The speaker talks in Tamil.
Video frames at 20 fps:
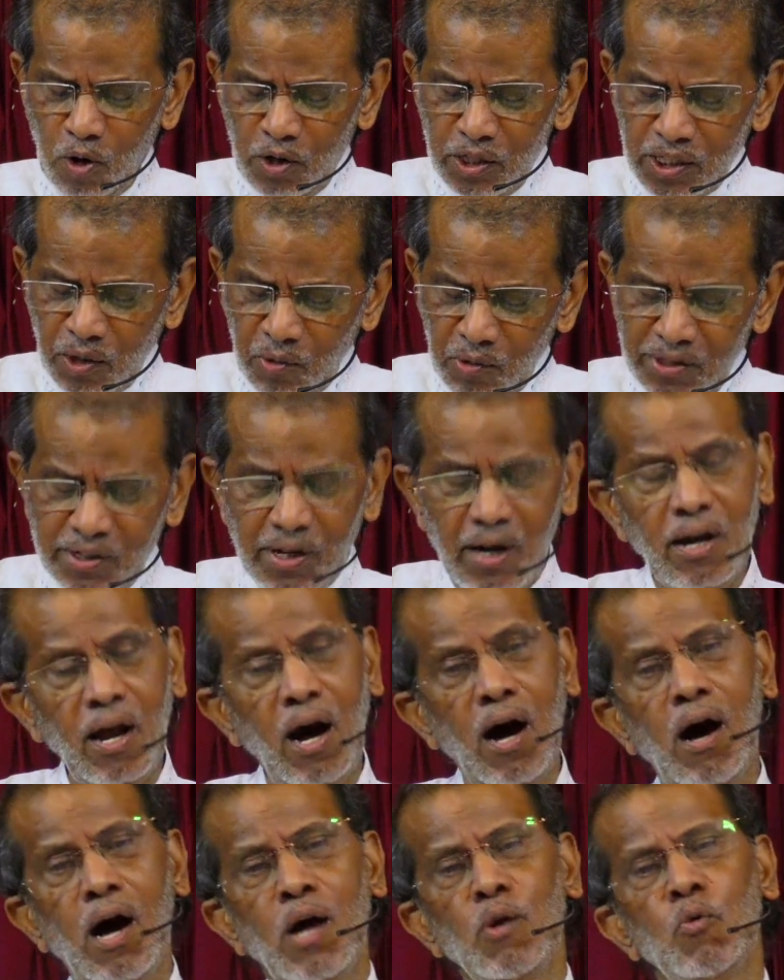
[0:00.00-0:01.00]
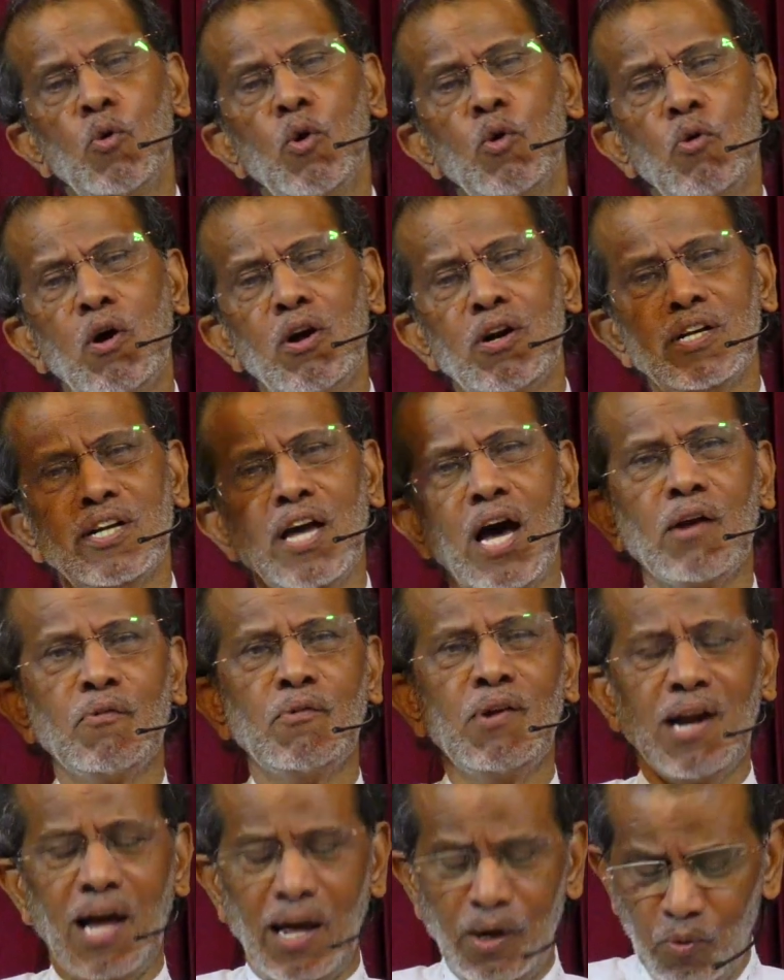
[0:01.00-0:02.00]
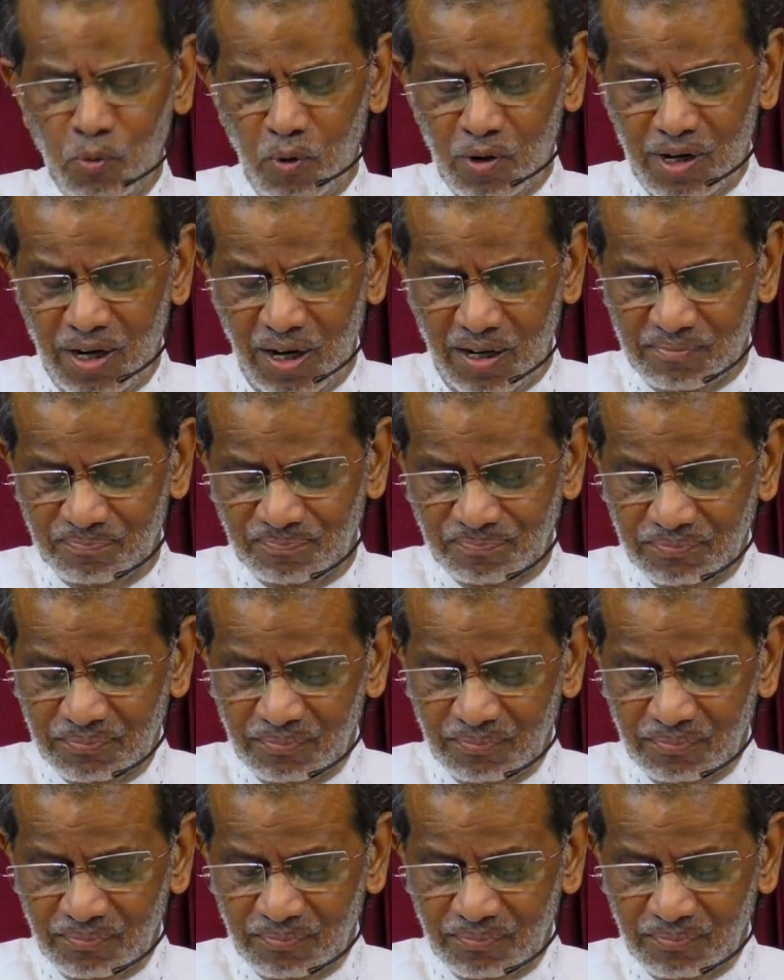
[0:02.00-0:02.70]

ஓடுகிறவள் எல்லாரும் ஓடுவார்கள் யார் வேணாலும் ஓடலாம்